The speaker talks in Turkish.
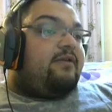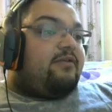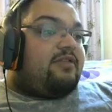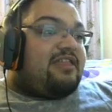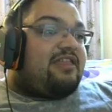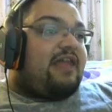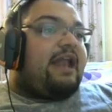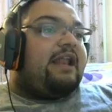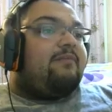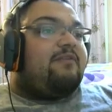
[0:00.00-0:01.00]

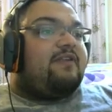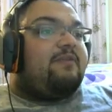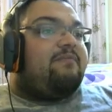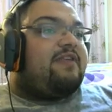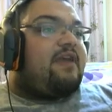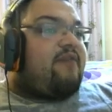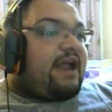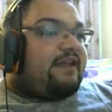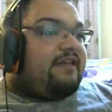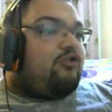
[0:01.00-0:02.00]
çizerlerimizin bize
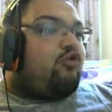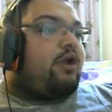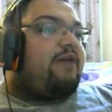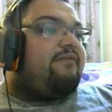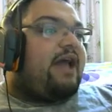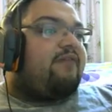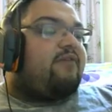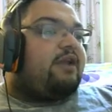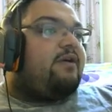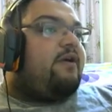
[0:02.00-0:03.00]
verdiği görevler
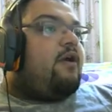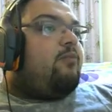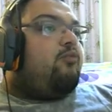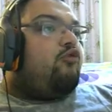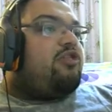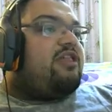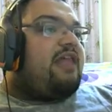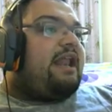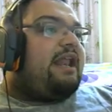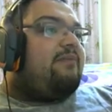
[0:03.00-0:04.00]
var bu
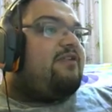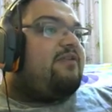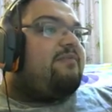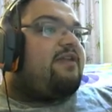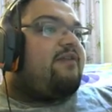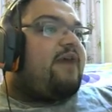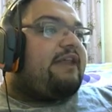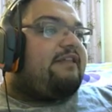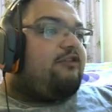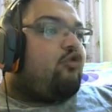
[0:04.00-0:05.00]
çizerlerimizin bize
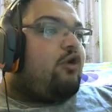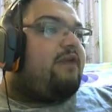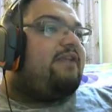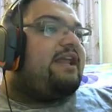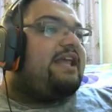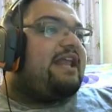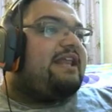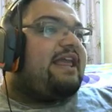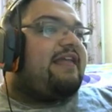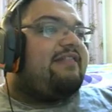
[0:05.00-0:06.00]
verdiği görevleri
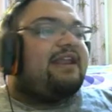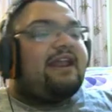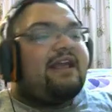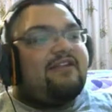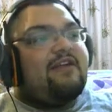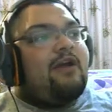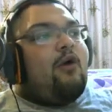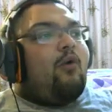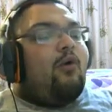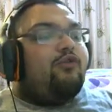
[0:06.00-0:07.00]
yerine getirerek
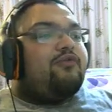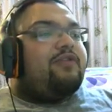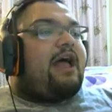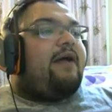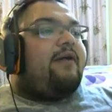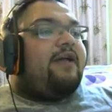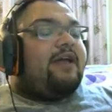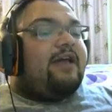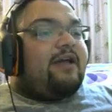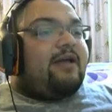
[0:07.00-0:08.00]
oyunda
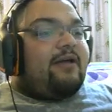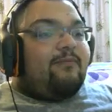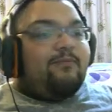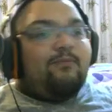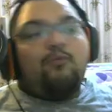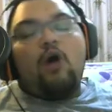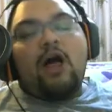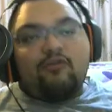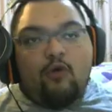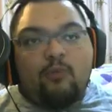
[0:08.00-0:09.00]
e,
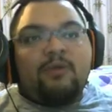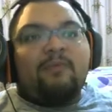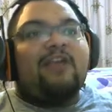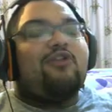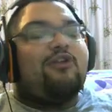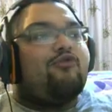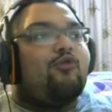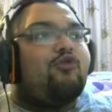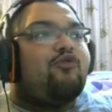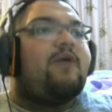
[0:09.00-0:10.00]
puan toplamaya
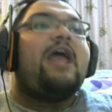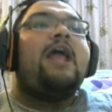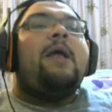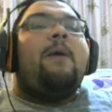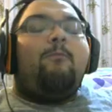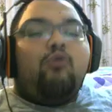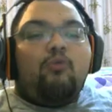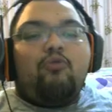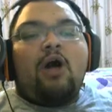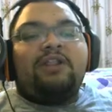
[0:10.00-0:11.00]
çalışıyoruz ve
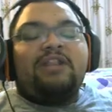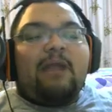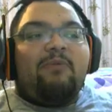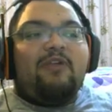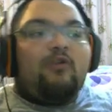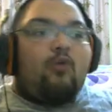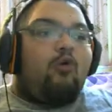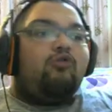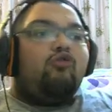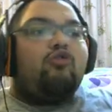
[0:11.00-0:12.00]
bu puanlar biz
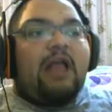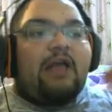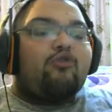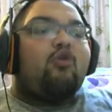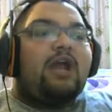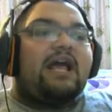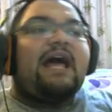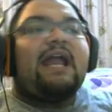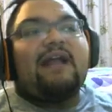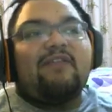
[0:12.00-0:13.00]
öldükten sonra
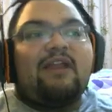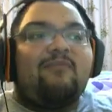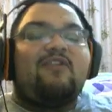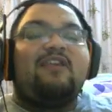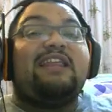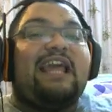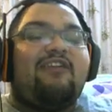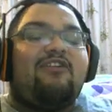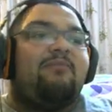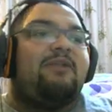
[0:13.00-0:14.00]
karakterimizin
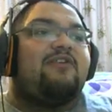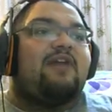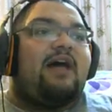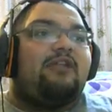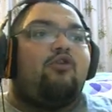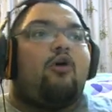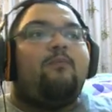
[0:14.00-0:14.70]
gelişimini sağlıyor.